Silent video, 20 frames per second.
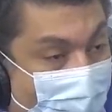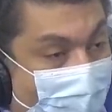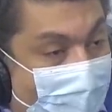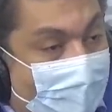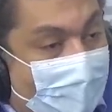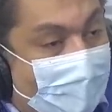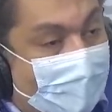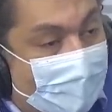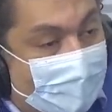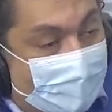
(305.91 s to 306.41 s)

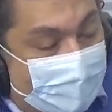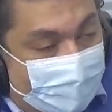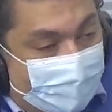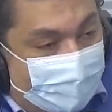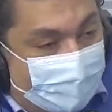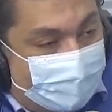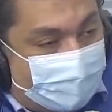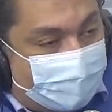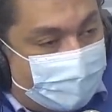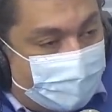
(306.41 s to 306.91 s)
اي ما
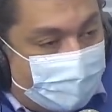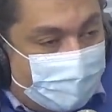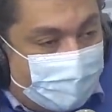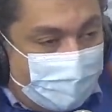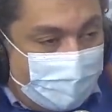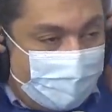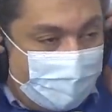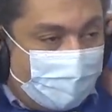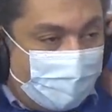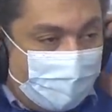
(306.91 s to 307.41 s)
كانش ينجم هو
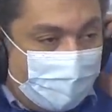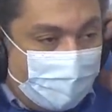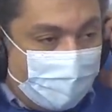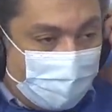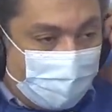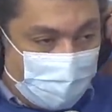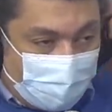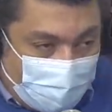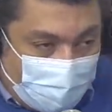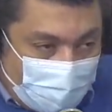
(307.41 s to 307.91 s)
يستفاد منهم
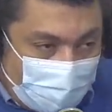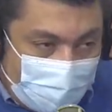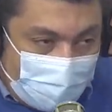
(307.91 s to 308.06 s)
الزوز